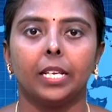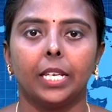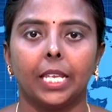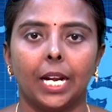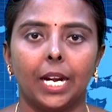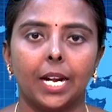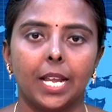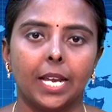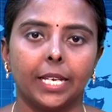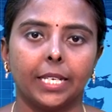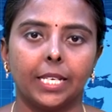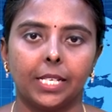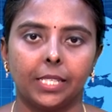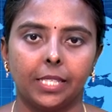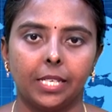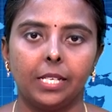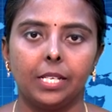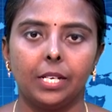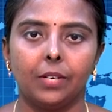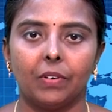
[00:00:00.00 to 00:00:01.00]

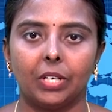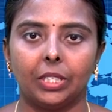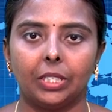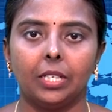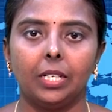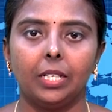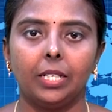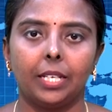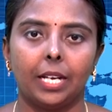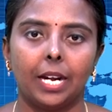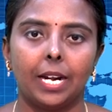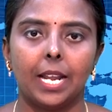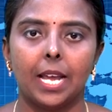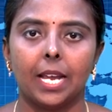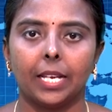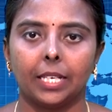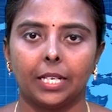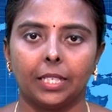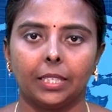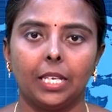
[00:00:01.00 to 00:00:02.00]
இரண்டாயிரத்தி இருபது
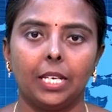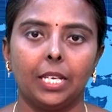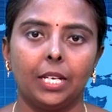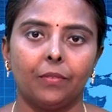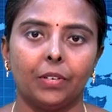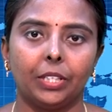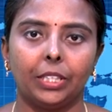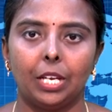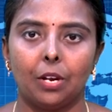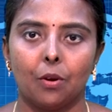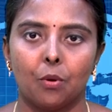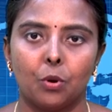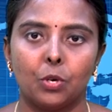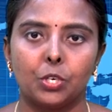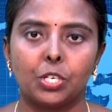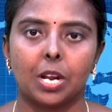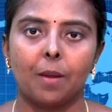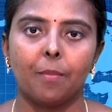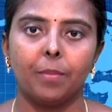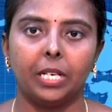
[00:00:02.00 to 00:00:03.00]
இரண்டாயிரத்தி இருபத்தி
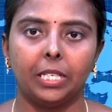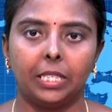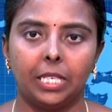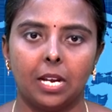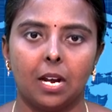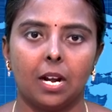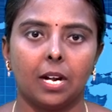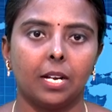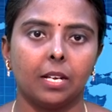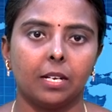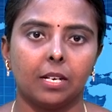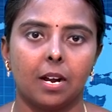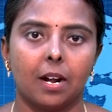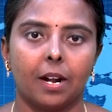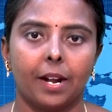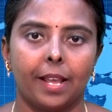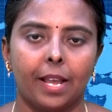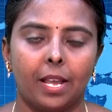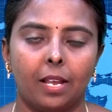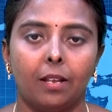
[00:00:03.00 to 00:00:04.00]
ஒன்றாம்
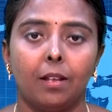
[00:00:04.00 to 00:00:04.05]
நிதியாண்டுக்கான